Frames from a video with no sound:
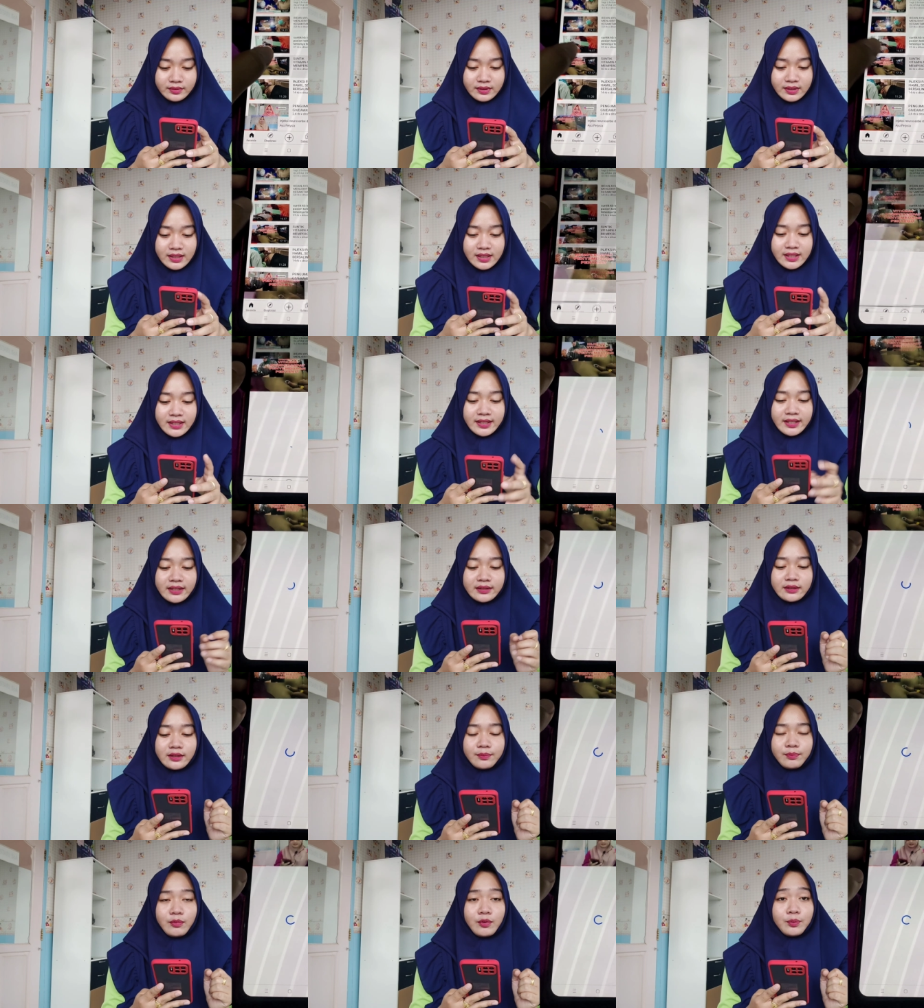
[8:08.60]
nah
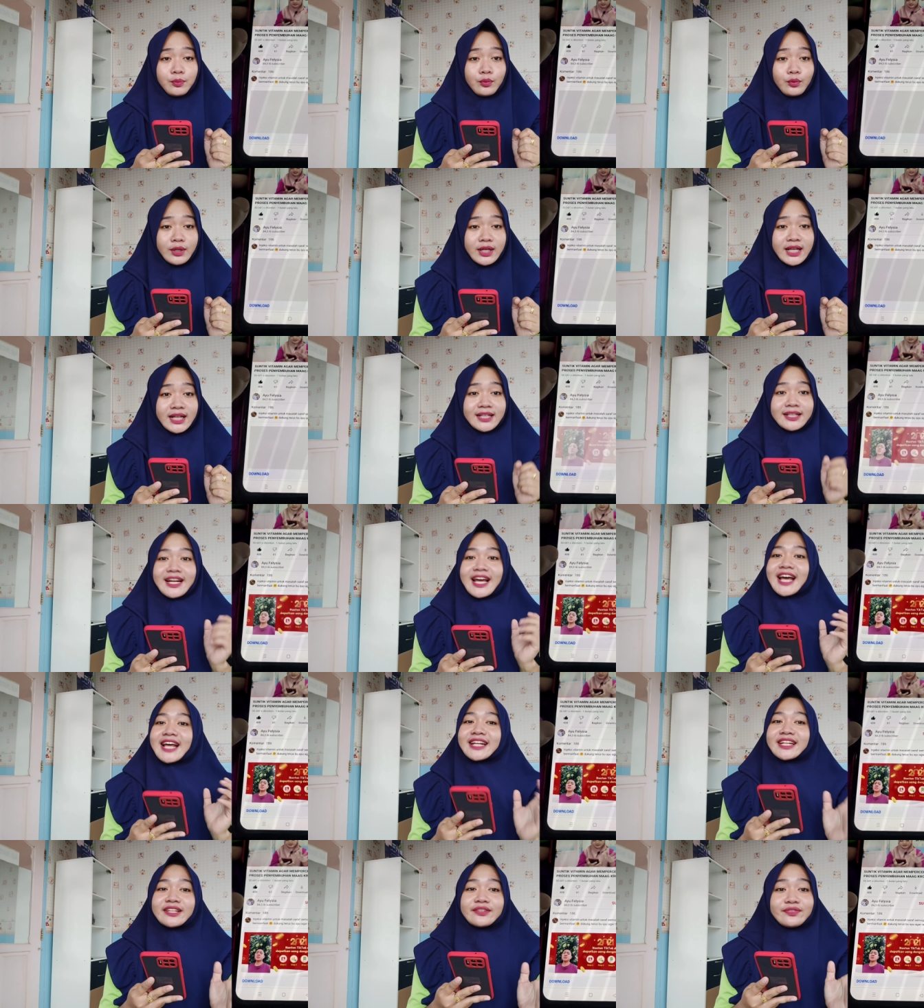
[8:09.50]
yang terpopuler
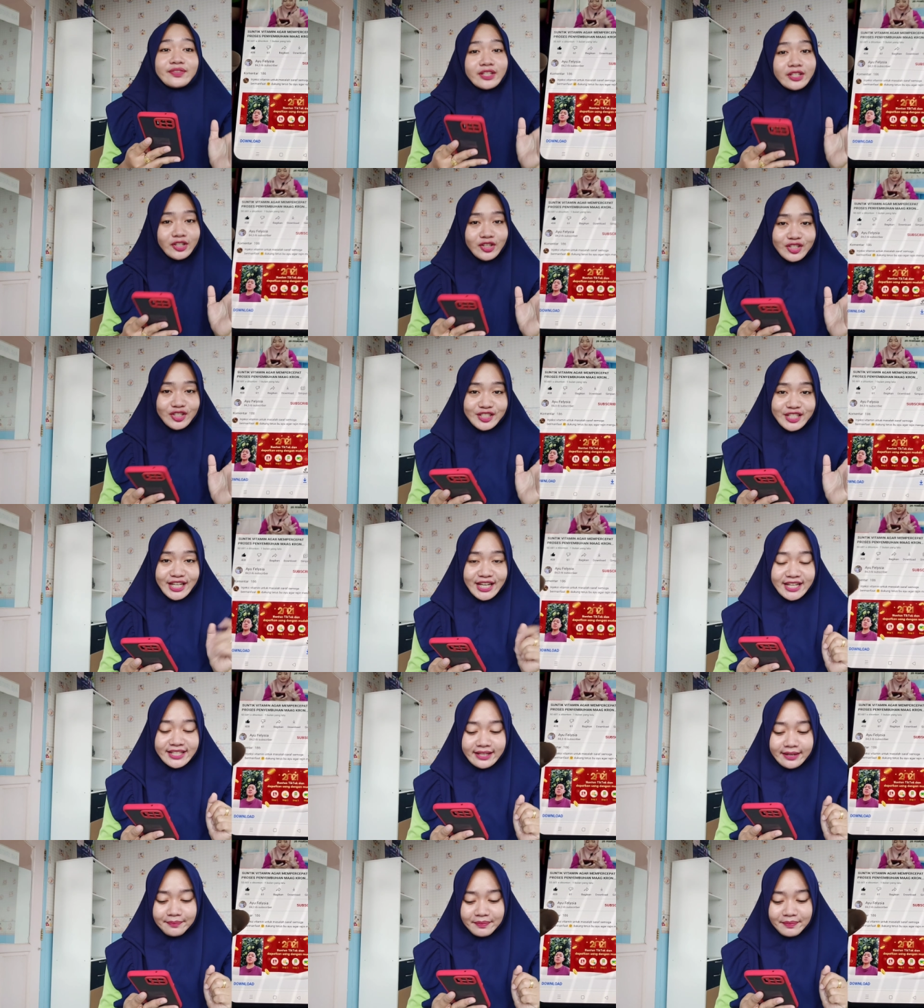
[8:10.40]
dari video saya